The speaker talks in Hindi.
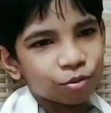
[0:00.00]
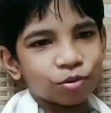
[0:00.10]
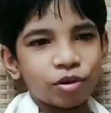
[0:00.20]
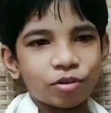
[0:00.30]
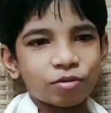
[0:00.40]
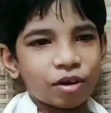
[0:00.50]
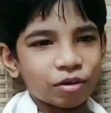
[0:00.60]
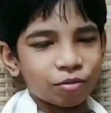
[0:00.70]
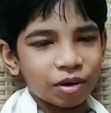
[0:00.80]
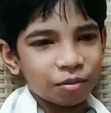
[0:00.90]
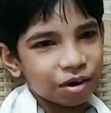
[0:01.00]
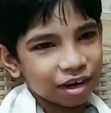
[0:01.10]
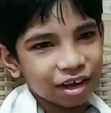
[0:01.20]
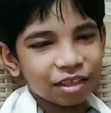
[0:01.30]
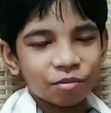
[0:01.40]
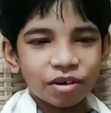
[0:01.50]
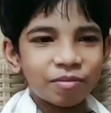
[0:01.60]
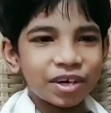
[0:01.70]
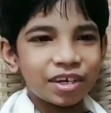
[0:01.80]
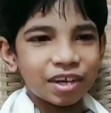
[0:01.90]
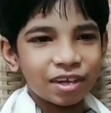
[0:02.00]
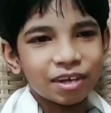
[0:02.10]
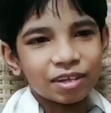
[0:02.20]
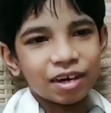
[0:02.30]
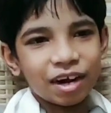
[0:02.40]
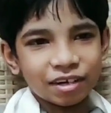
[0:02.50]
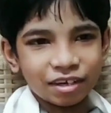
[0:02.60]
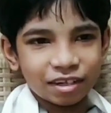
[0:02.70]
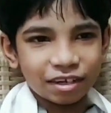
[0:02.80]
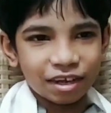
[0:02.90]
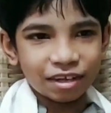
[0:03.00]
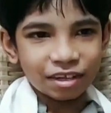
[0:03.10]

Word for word: खूबसूरत होना तो मेरी माँ कहती है मुझे बड़ी जल्दी नजर लग जाती